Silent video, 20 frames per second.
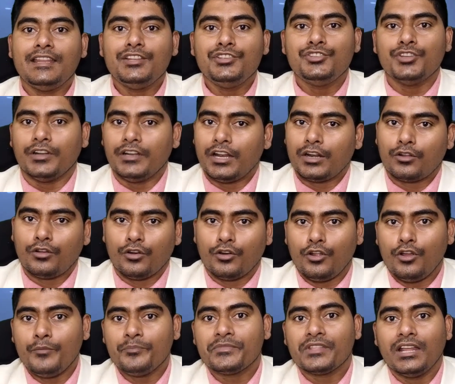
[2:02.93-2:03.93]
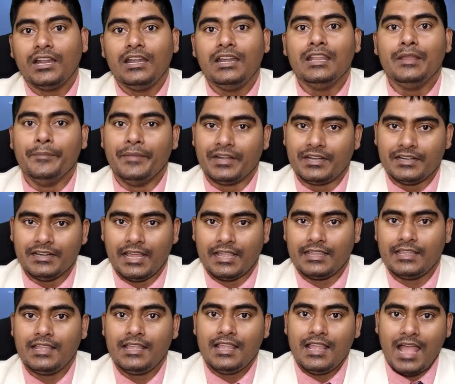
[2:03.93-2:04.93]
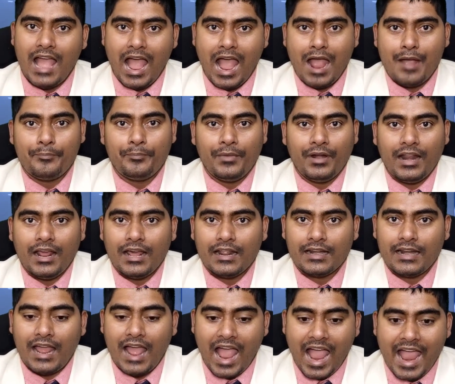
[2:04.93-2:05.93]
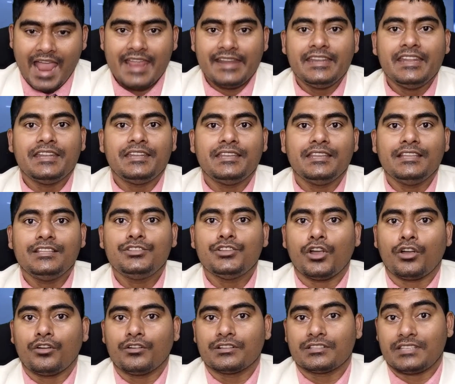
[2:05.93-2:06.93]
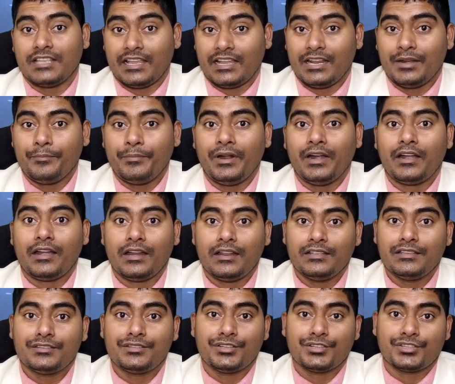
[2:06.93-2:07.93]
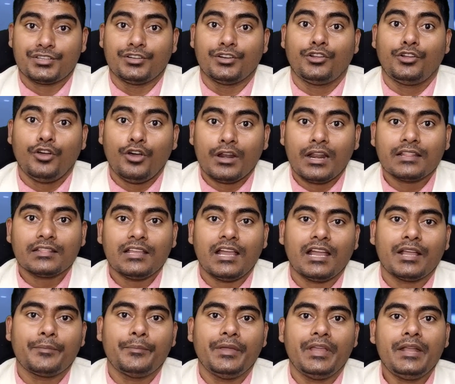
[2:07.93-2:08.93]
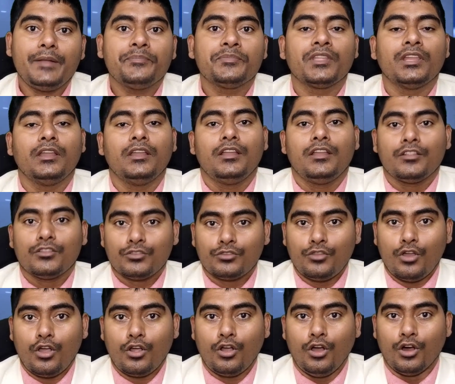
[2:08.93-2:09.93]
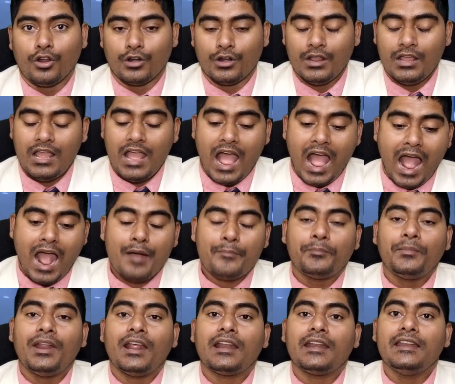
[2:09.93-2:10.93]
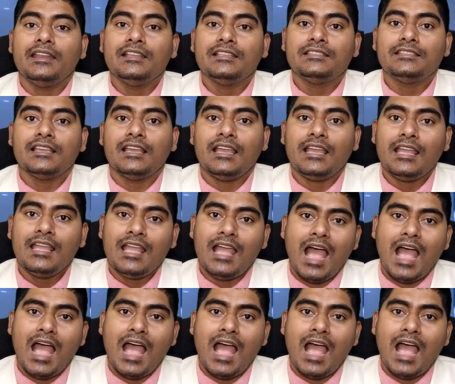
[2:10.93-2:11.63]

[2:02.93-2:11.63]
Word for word: তিনজনের কোনো লিমিট নেই আপনার আইডিটি যখন সেকেন্ড পার্ট রেজিস্ট্রেশন করা থাকবে তখন আপনার নিচে